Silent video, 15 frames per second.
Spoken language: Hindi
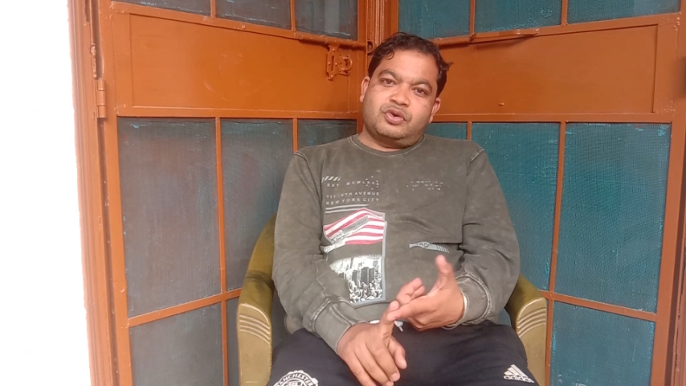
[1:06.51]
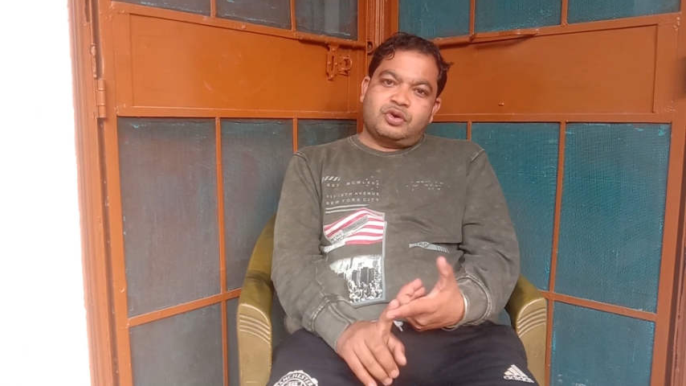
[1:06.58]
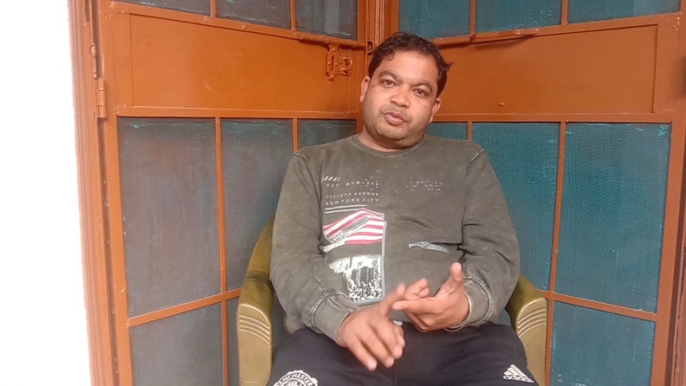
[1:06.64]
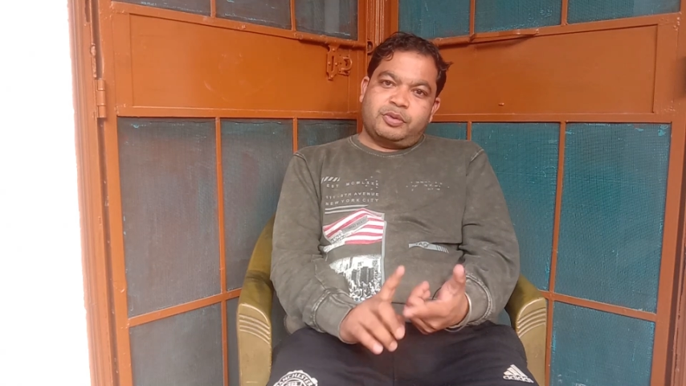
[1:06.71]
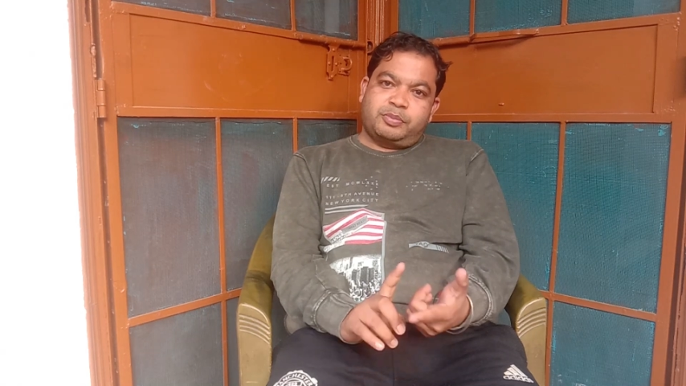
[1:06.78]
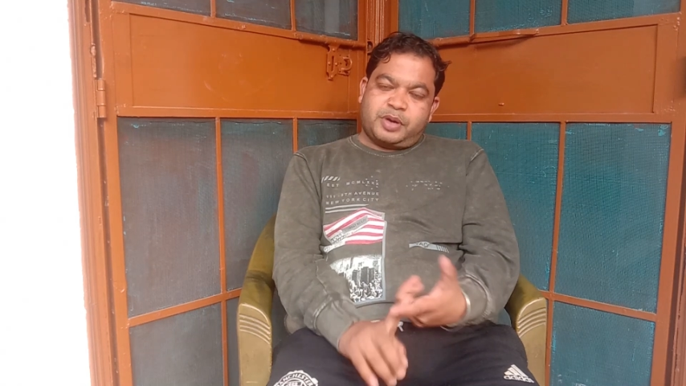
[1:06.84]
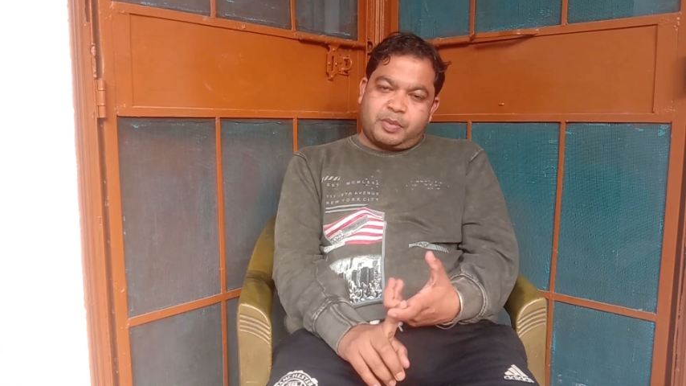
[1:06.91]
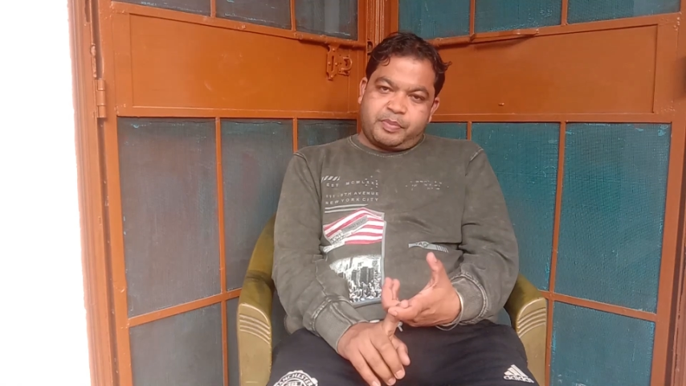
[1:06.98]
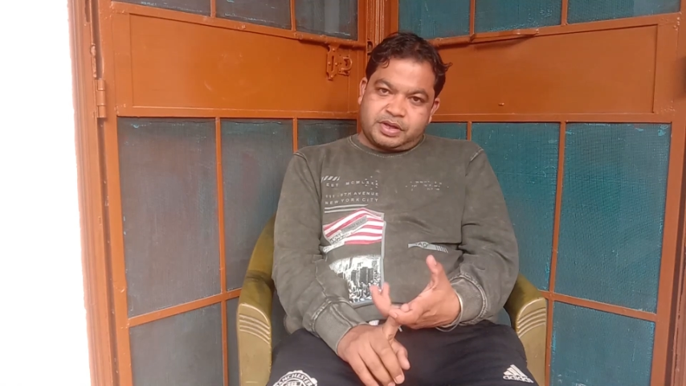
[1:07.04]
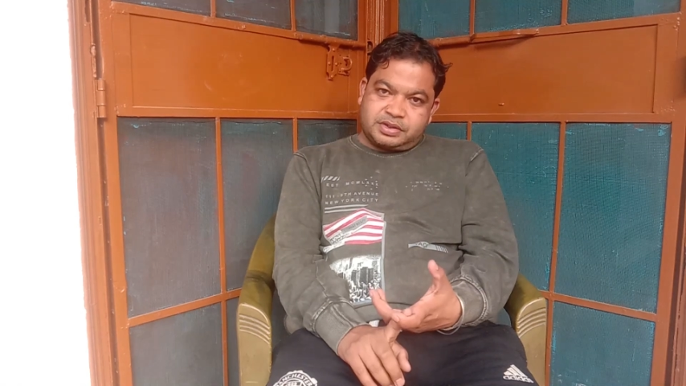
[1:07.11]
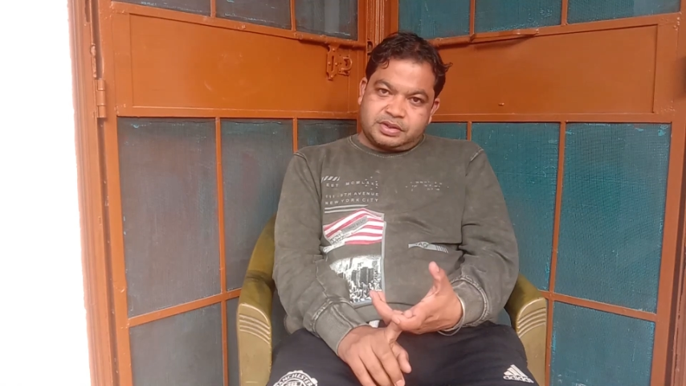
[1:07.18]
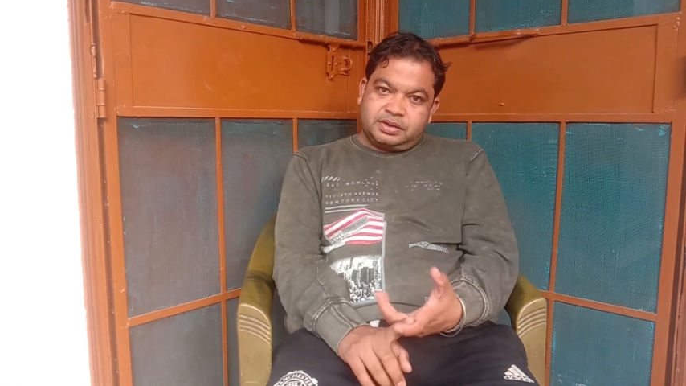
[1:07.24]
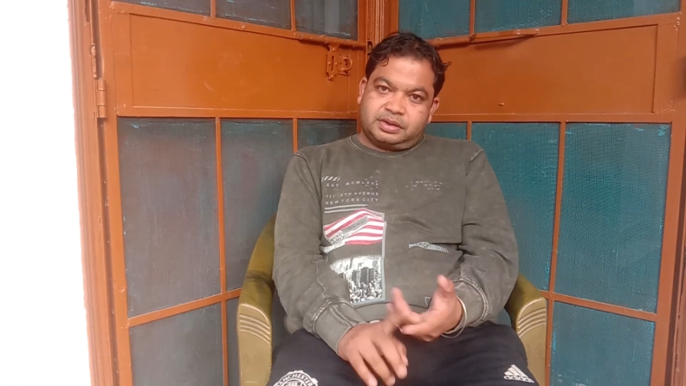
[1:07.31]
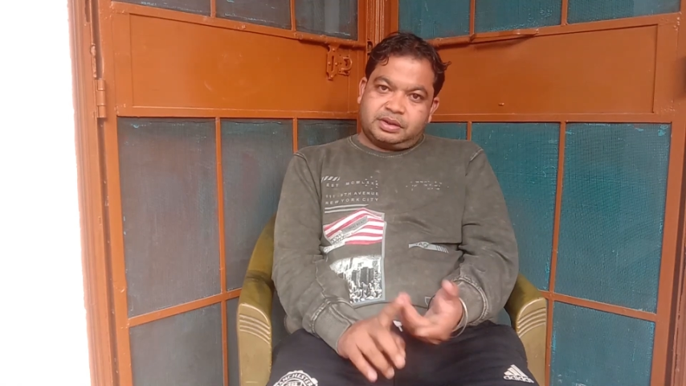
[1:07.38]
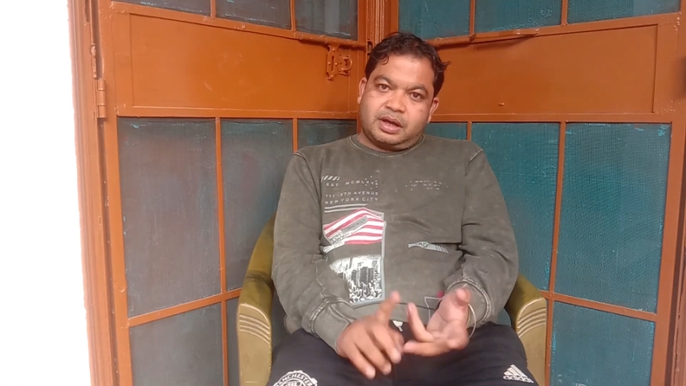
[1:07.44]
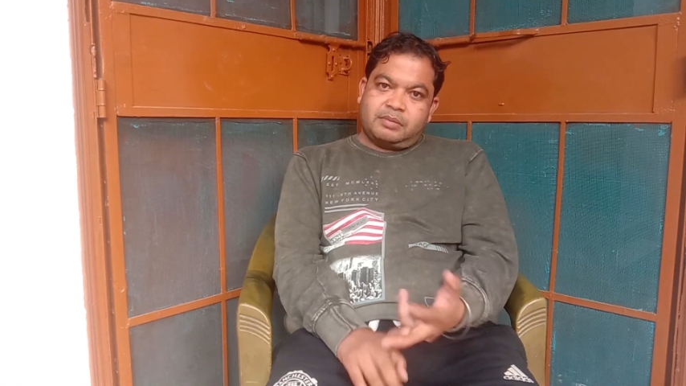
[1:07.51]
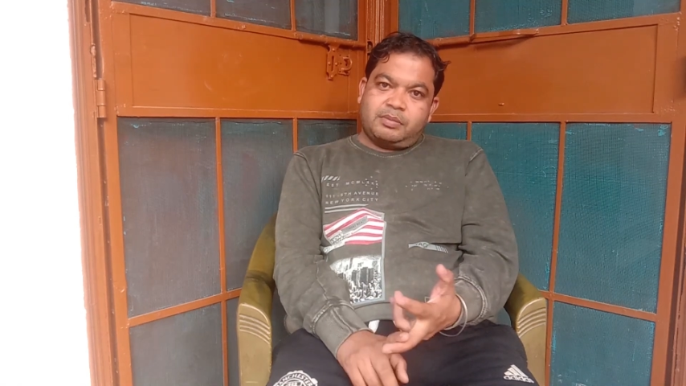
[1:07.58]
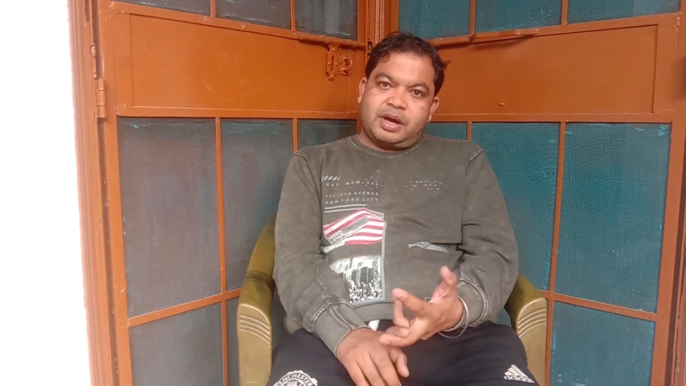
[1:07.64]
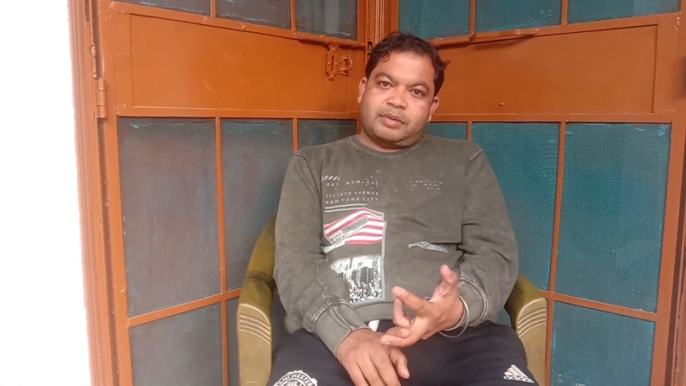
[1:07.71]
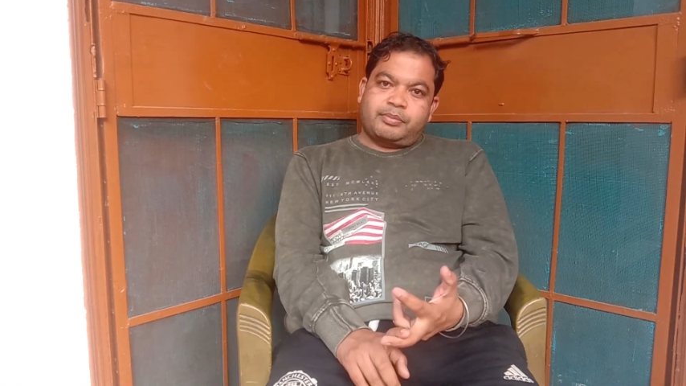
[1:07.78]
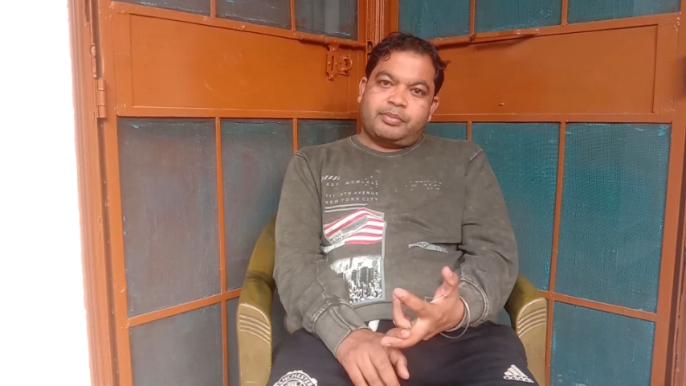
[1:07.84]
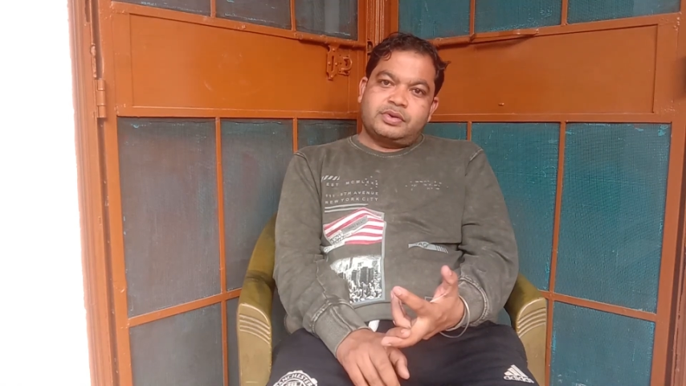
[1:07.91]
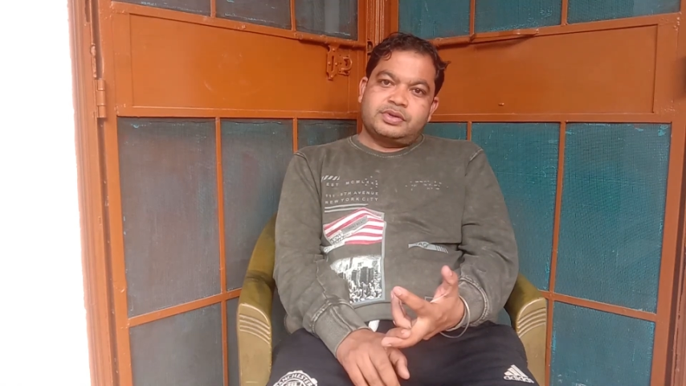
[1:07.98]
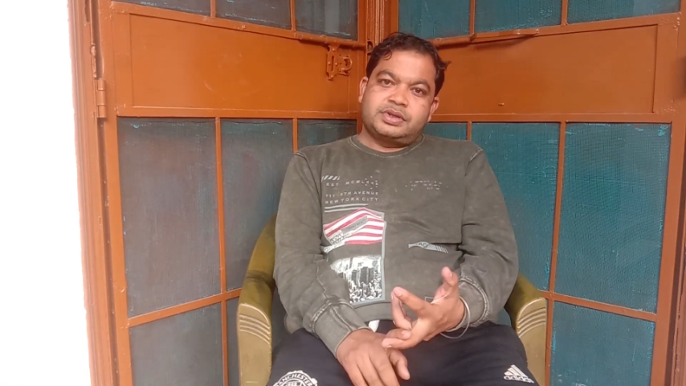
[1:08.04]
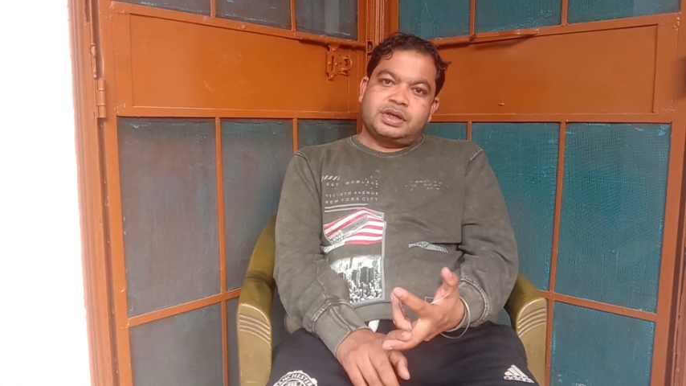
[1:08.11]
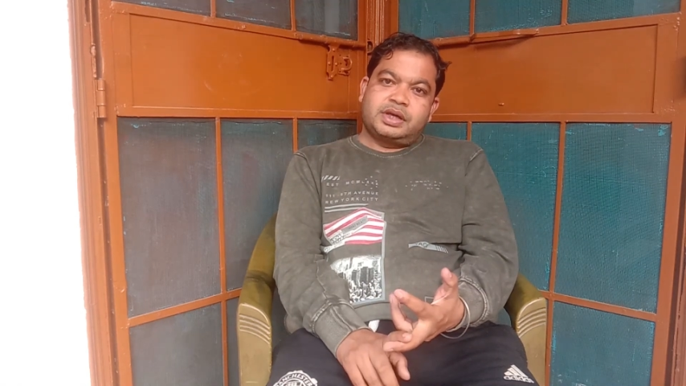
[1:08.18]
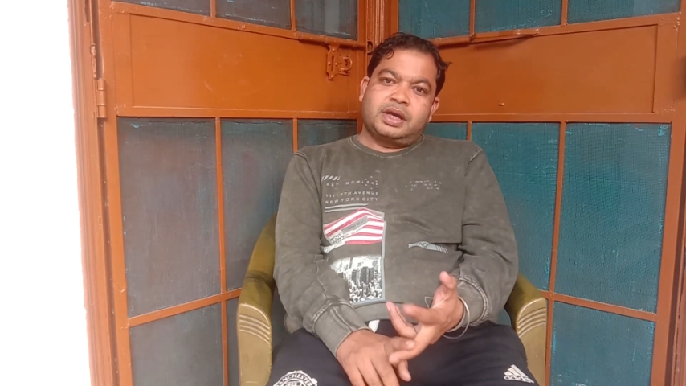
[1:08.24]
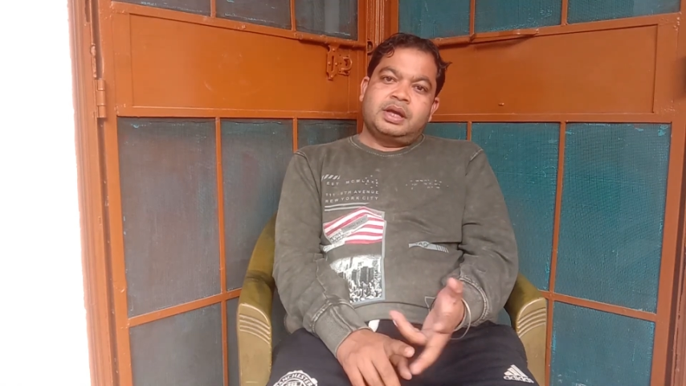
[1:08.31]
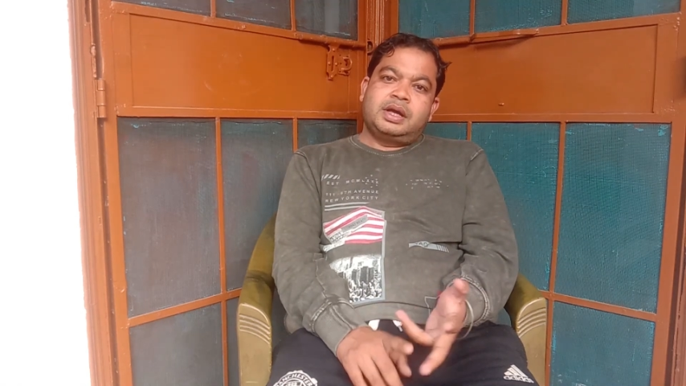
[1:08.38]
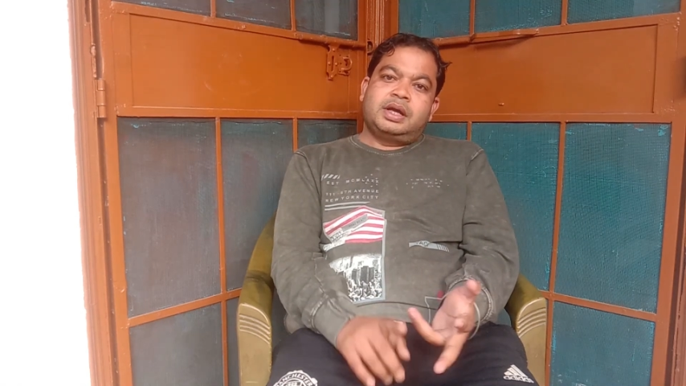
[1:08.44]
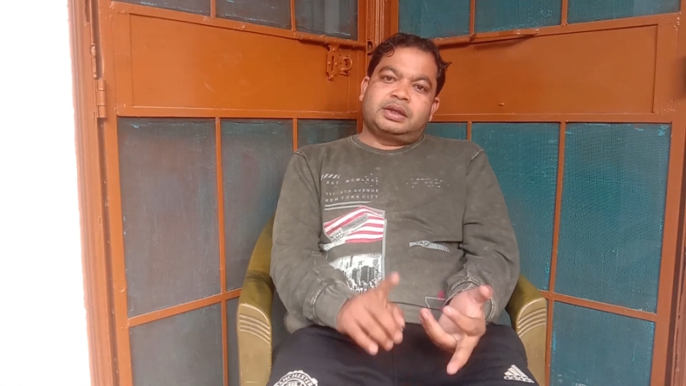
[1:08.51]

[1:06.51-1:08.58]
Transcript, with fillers: सौ रुपये पर पर्सन तंगमार्ग पहुँचिए